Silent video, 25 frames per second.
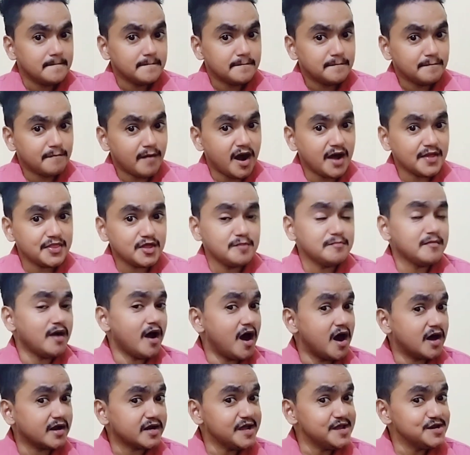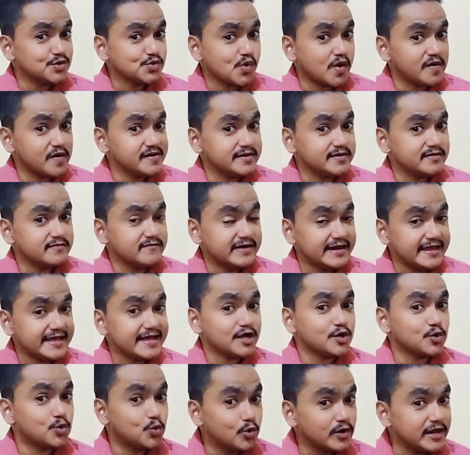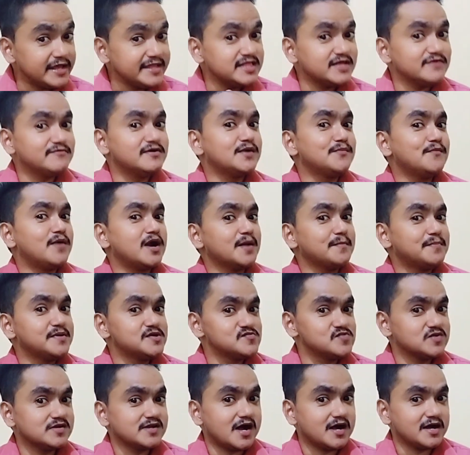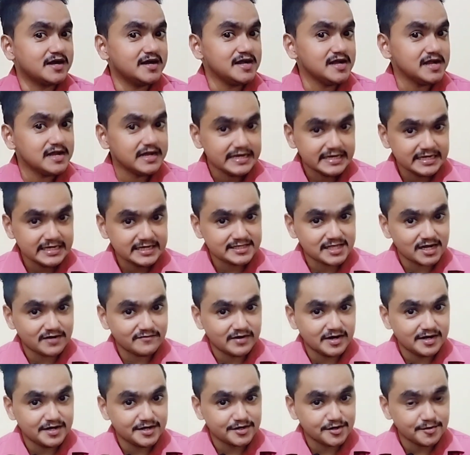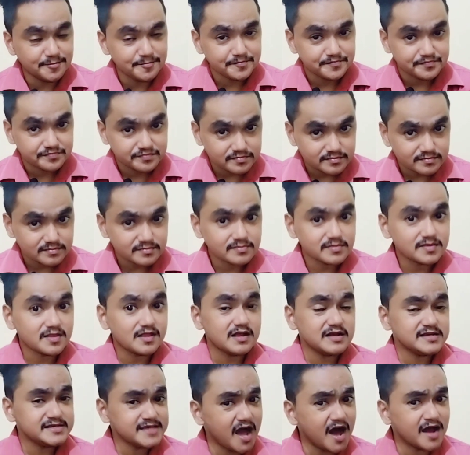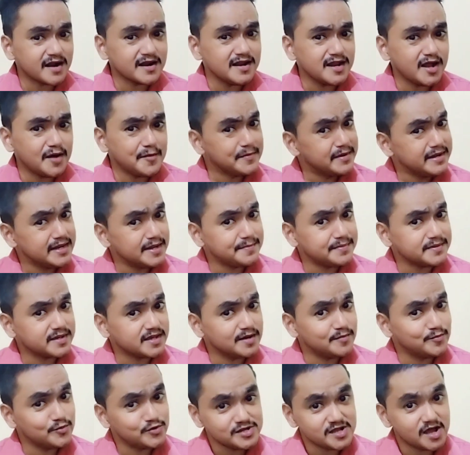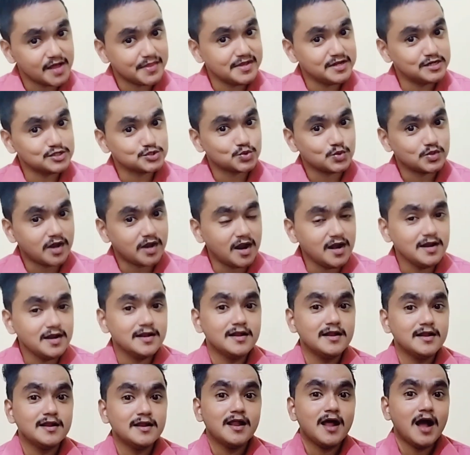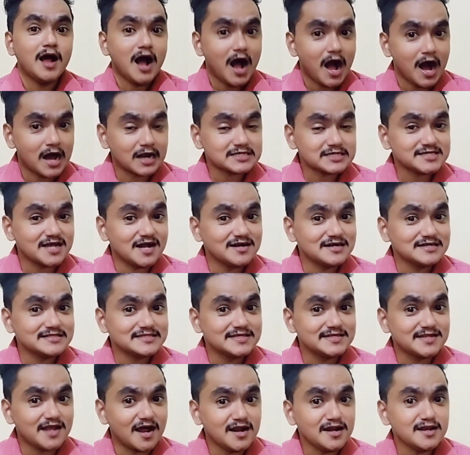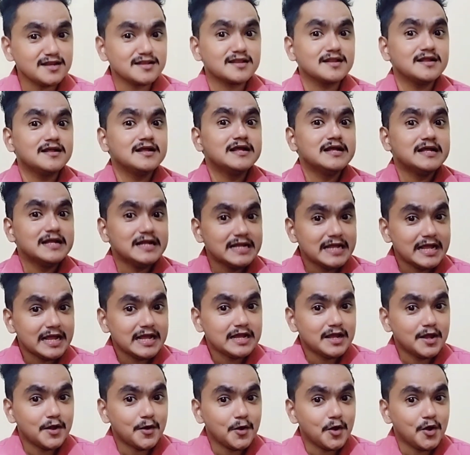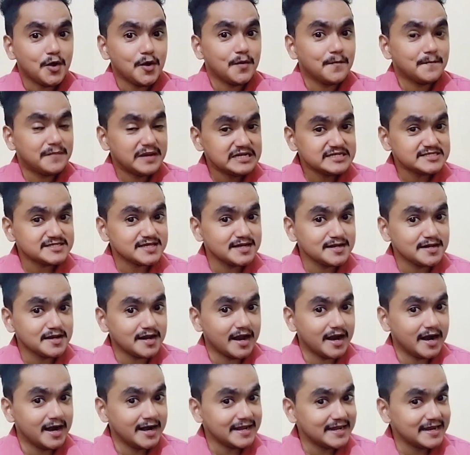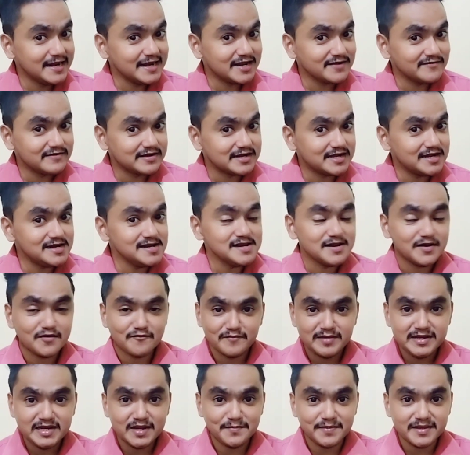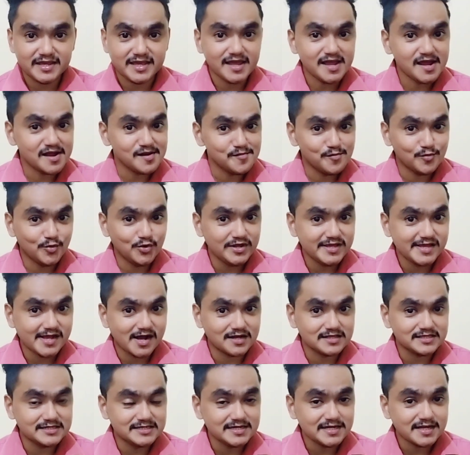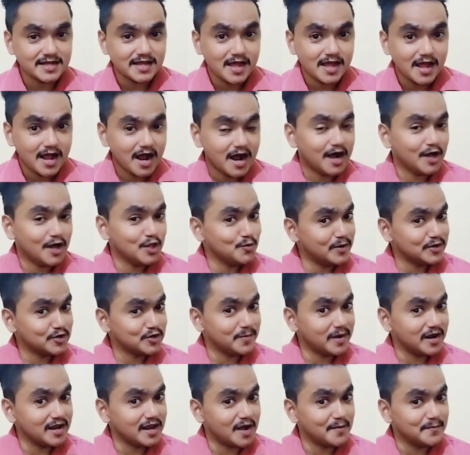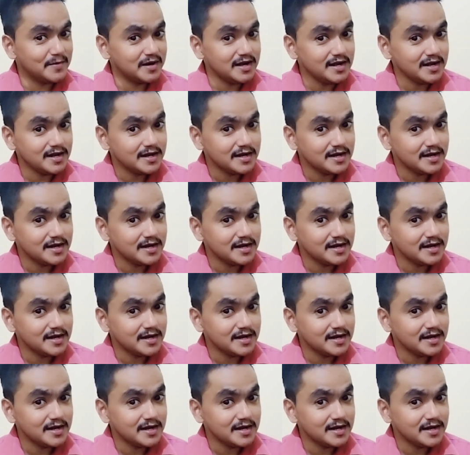மாதம் ஆறாயிரம் ரூபாயை விட குறைந்த வருமானம் பெறுவர்களாக இருத்தல் வேண்டும் யாரெல்லாம் விண்ணப்பிக்க முடியாது என்று சொன்னால் அரசாங்கத்தினால் பென்ஷன் எடுக்கின்றவர்கள் விண்ணப்பிக்க முடியாது அது மட்டுமல்லாமல்